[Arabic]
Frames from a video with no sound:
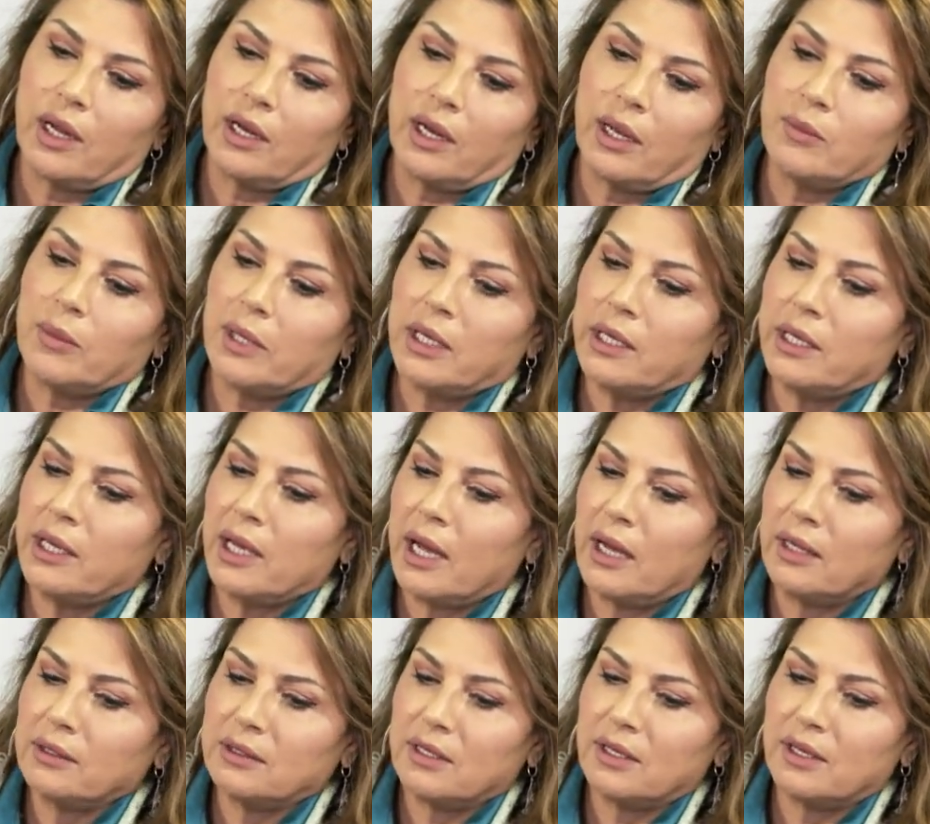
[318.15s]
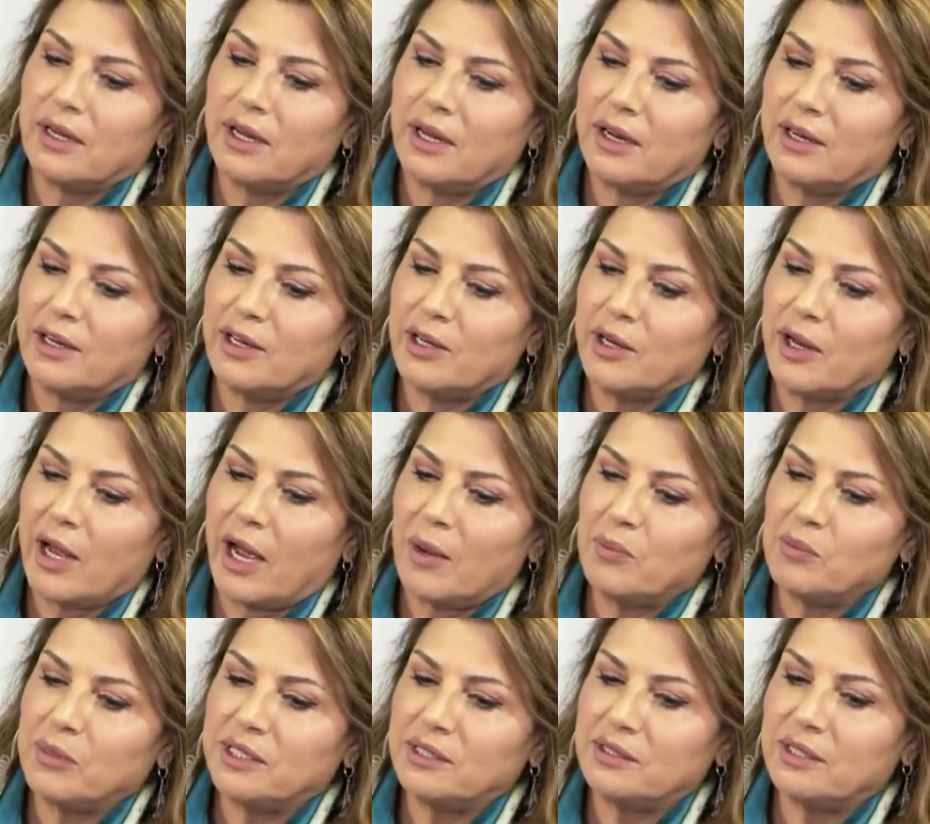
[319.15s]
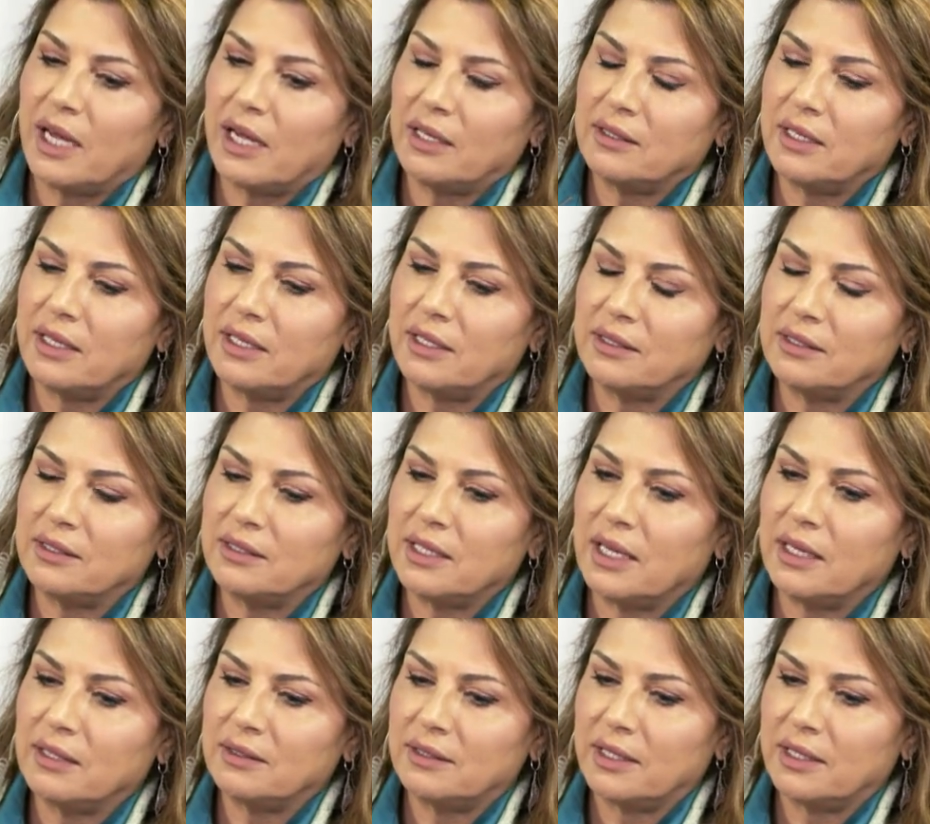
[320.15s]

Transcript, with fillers: العمليات اللي عم بتساعد الإنسان